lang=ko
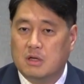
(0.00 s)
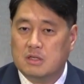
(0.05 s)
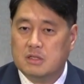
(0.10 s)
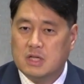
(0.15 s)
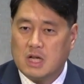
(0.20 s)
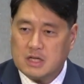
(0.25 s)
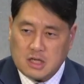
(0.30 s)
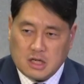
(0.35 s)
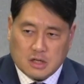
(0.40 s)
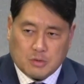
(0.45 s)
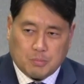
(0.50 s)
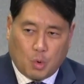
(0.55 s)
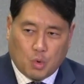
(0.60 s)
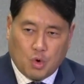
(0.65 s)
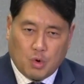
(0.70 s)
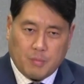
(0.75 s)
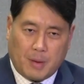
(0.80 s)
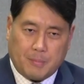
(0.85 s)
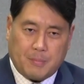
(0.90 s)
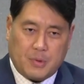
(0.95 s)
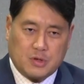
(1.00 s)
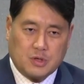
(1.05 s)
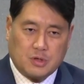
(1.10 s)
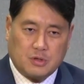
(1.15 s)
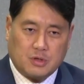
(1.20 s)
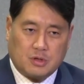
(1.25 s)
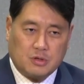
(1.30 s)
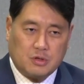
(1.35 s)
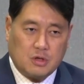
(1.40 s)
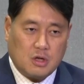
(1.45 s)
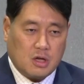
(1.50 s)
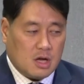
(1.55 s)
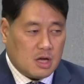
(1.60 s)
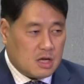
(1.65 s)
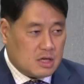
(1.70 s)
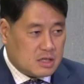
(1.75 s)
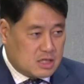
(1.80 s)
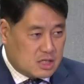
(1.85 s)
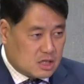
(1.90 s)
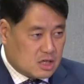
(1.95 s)
사실 복음 앞에서는
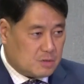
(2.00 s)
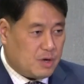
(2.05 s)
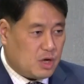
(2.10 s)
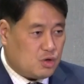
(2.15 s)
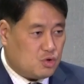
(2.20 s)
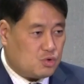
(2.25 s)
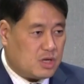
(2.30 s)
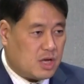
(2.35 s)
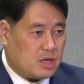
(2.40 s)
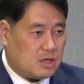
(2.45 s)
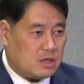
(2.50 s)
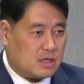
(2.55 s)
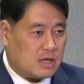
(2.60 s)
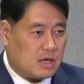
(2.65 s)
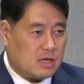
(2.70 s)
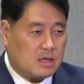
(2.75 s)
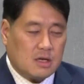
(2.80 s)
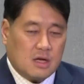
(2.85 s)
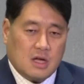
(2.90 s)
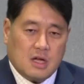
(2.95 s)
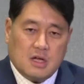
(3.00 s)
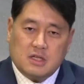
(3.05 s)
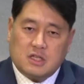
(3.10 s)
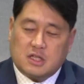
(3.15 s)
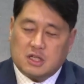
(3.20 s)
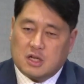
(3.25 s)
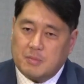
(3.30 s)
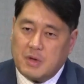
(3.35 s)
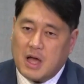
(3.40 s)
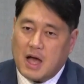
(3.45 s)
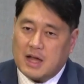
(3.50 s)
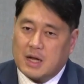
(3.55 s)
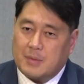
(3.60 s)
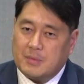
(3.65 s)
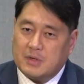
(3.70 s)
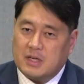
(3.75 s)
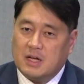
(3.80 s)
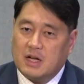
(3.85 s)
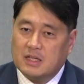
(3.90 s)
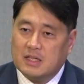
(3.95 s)
지금의 유대인이나 지금의
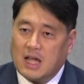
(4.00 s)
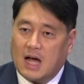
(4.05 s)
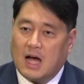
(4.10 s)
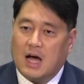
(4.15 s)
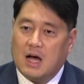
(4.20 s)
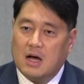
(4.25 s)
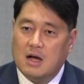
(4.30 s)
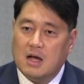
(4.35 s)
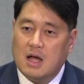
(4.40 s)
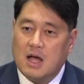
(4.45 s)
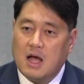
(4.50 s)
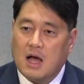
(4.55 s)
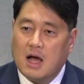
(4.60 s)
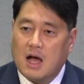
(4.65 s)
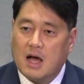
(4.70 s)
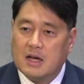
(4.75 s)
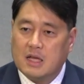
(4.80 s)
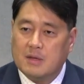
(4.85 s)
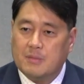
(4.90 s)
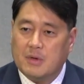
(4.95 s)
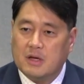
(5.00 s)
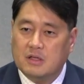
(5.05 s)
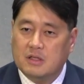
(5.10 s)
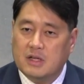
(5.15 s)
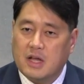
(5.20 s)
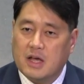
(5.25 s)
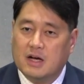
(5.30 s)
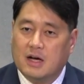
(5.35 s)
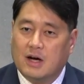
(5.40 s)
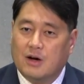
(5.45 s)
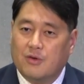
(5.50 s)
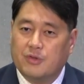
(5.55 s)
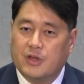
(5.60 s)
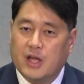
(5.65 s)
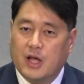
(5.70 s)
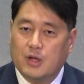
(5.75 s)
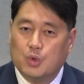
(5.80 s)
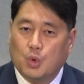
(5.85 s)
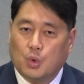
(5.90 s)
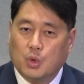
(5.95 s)
아랍인이나 다 하나님의 은혜
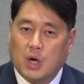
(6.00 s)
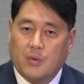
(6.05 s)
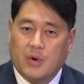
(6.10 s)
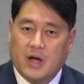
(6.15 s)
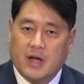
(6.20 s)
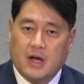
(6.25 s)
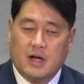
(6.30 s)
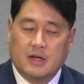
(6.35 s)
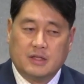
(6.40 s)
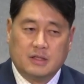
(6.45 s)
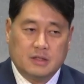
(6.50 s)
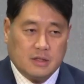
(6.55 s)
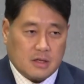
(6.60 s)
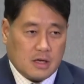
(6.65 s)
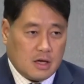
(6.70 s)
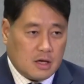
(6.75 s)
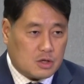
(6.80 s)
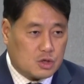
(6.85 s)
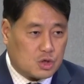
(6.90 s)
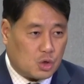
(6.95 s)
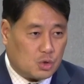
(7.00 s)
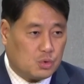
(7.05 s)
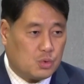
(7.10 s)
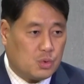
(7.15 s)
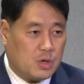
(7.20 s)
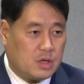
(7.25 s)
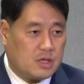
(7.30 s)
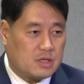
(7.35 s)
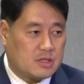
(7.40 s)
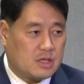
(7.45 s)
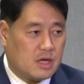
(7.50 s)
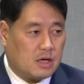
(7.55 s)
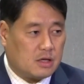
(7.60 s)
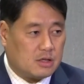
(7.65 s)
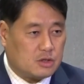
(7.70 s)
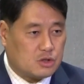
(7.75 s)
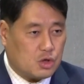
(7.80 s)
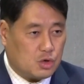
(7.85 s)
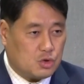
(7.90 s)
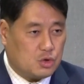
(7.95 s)
가운데 돌아와야 하는 전도의 대상,
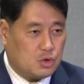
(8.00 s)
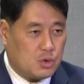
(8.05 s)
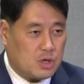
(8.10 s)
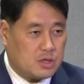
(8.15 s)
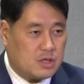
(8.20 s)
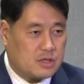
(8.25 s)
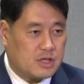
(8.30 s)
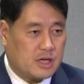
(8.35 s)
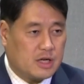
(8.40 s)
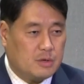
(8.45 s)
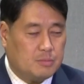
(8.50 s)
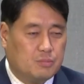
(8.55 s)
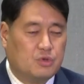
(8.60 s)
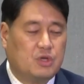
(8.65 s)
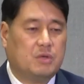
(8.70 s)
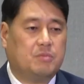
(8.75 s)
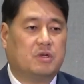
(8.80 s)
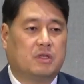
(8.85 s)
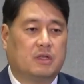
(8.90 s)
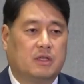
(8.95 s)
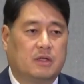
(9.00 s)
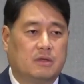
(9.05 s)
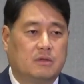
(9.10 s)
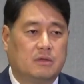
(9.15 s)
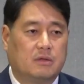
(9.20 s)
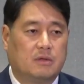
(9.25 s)
선교의 대상일 뿐입니다.